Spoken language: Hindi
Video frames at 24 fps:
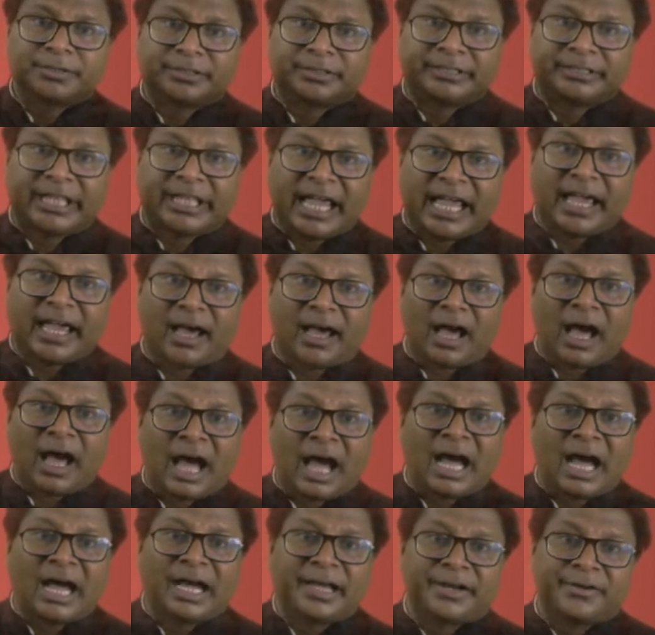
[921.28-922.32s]
दे
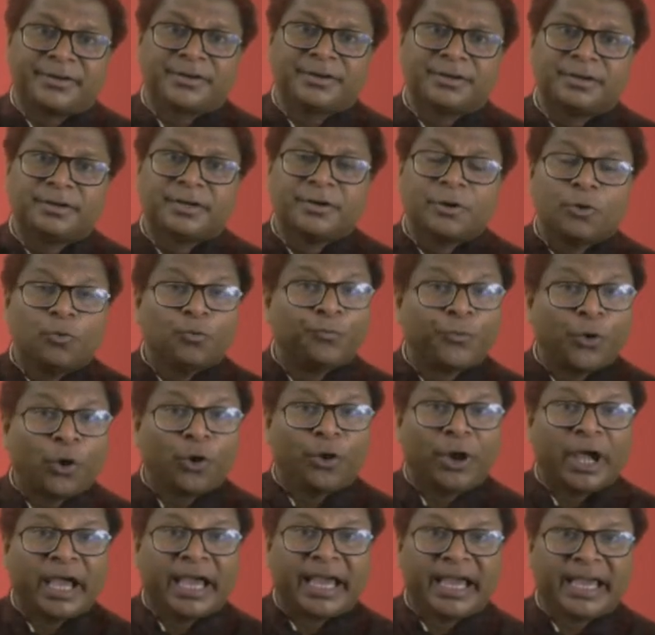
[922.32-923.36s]
आर वो
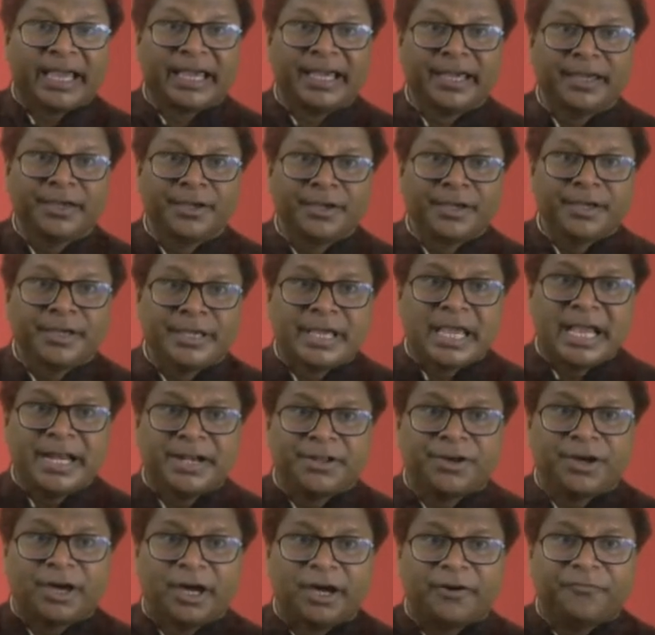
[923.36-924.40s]
हैं
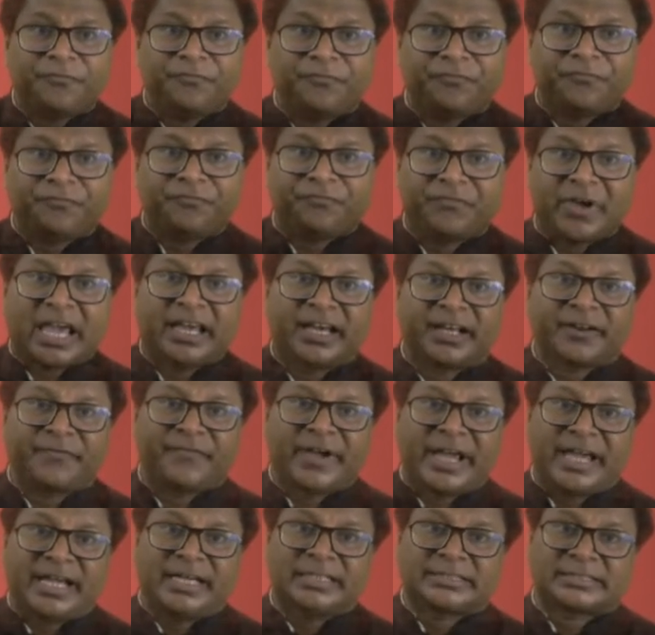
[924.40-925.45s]
इन अ फेयर
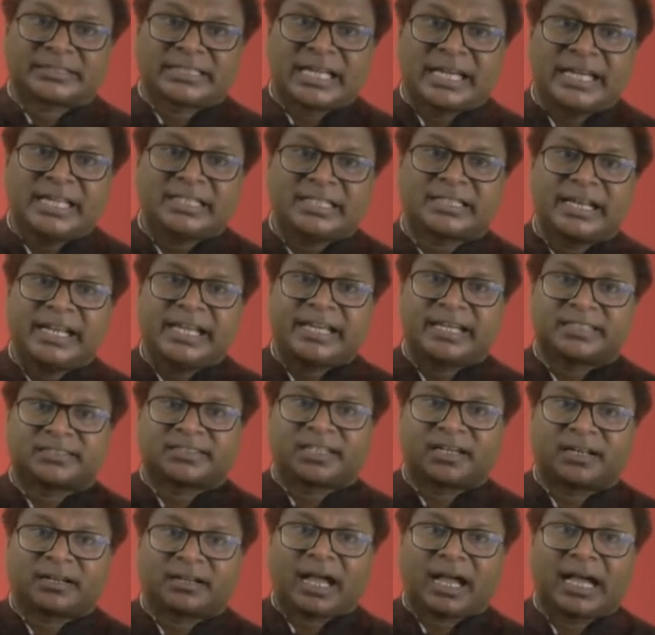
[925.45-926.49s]
वे सही तरीके
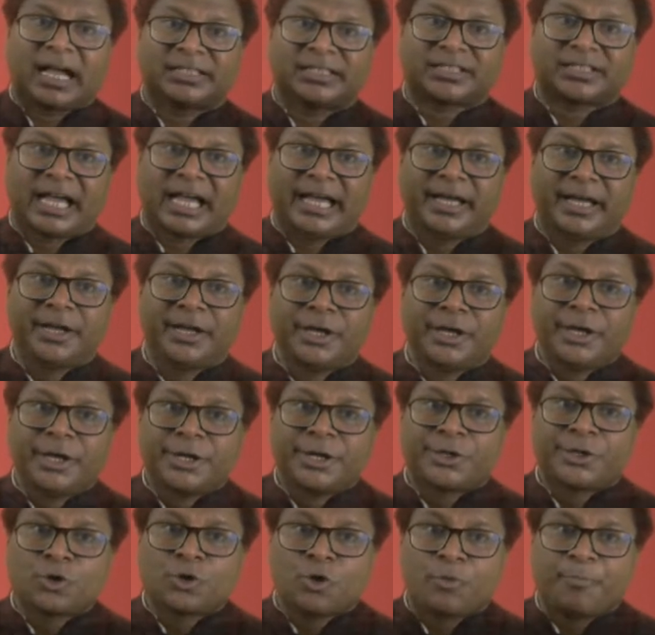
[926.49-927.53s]
से अगर कहा जाए
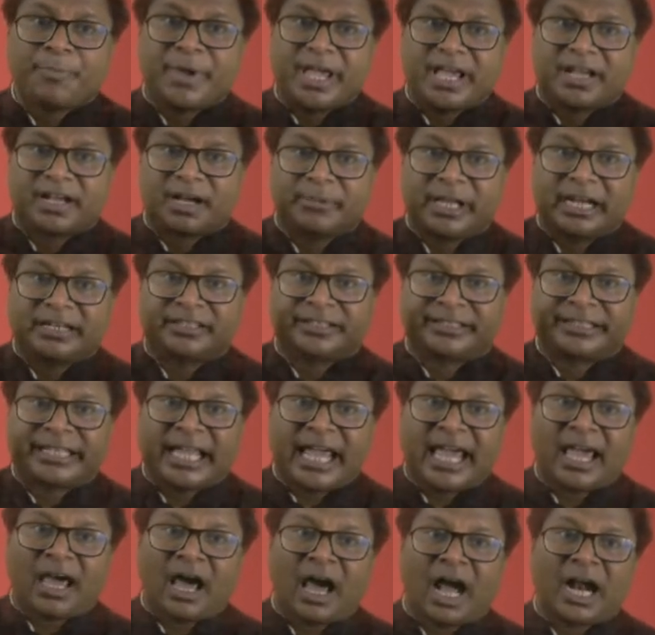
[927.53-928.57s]
टू बीकम एंड
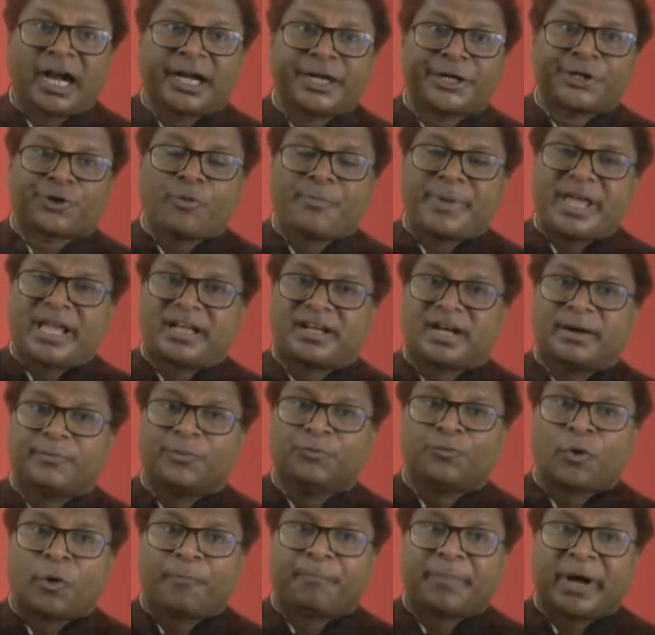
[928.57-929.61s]
दे आर टू बीकम
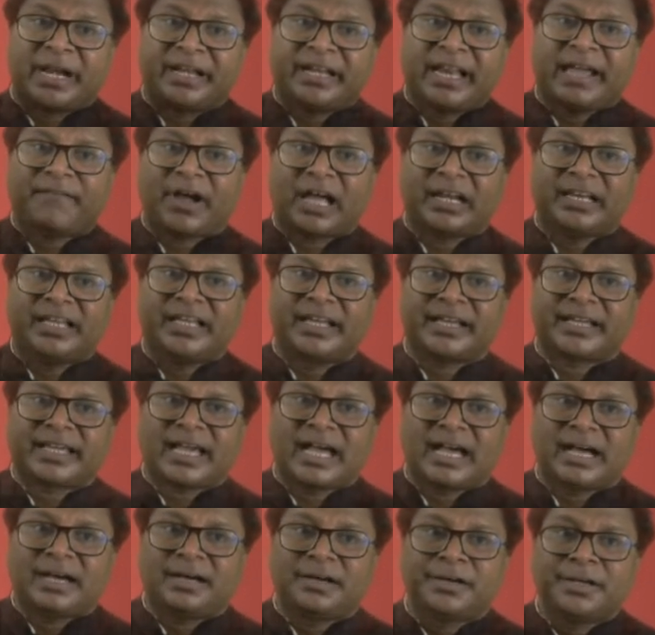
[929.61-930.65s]
वो बनने वाली हैं
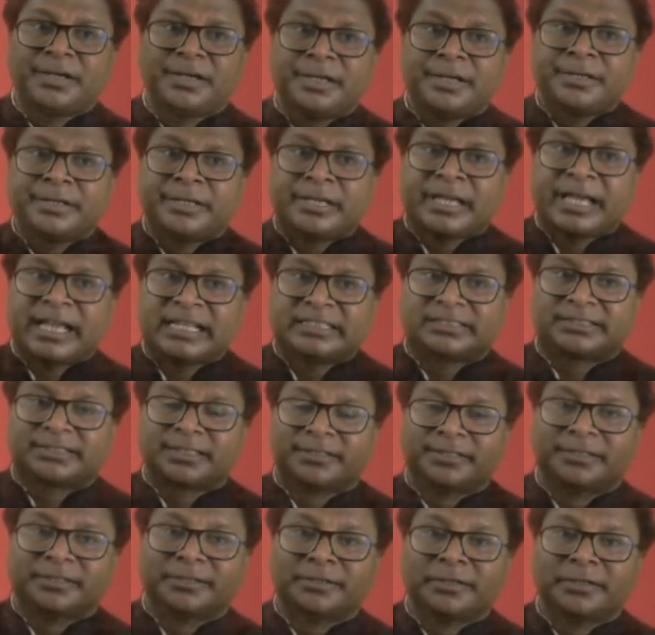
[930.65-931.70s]
क्या हिज
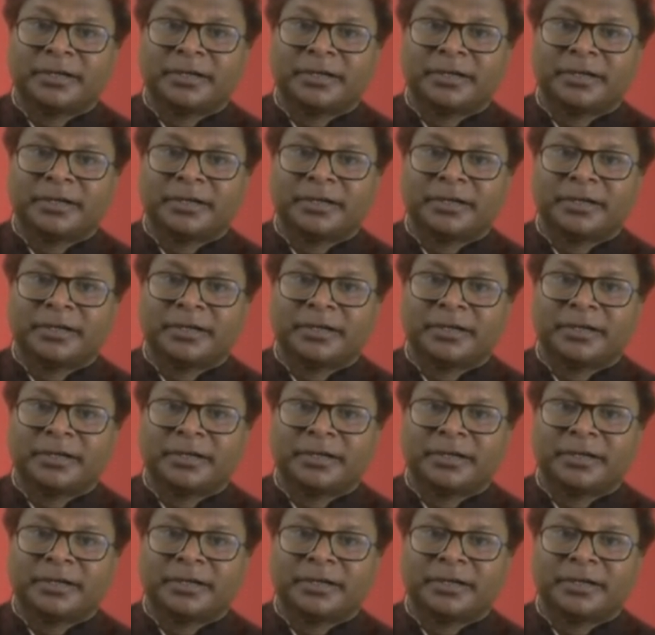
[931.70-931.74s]
uh,